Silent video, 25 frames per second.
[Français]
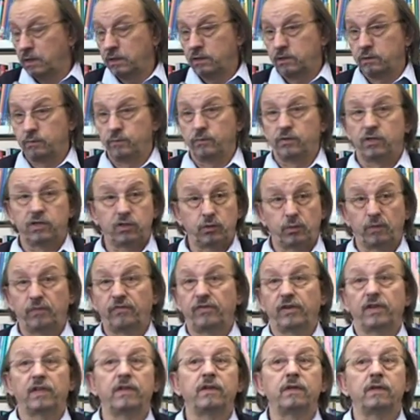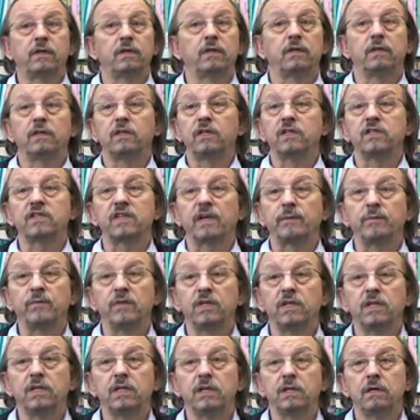Je me suis fait des,
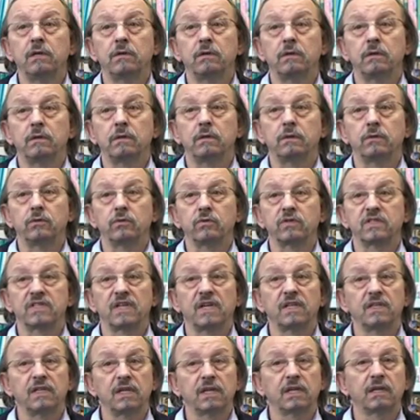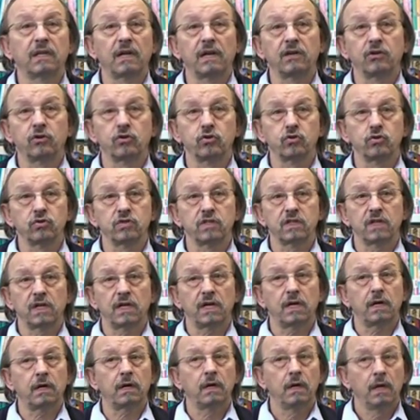amis, donc ça a été quelque chose qui
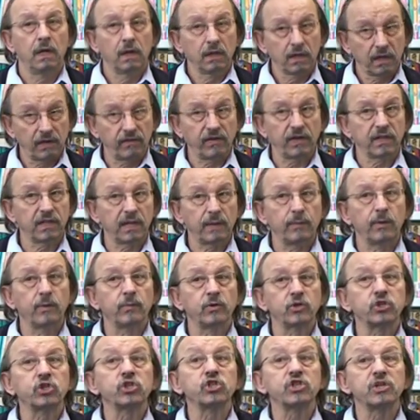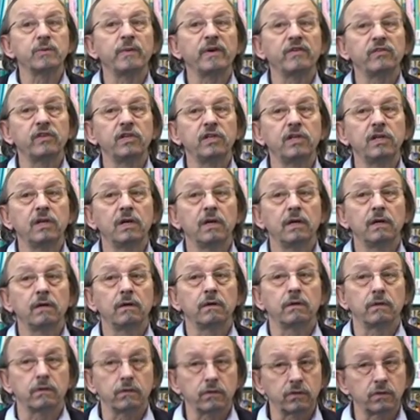a, véritablement changé ma vie,
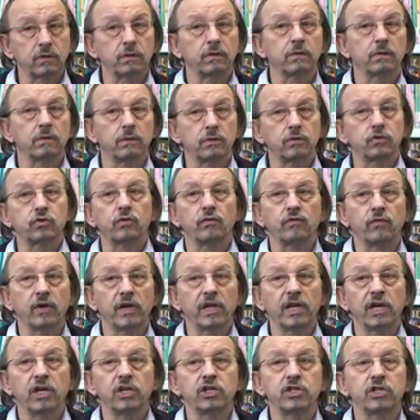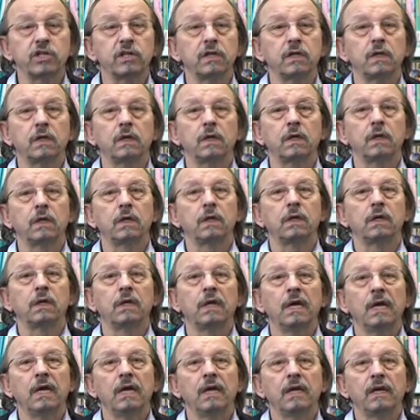ce, voyage et,
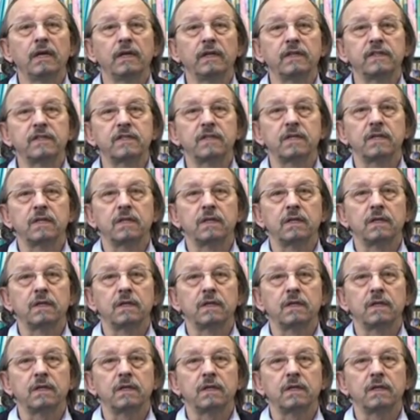et, ces,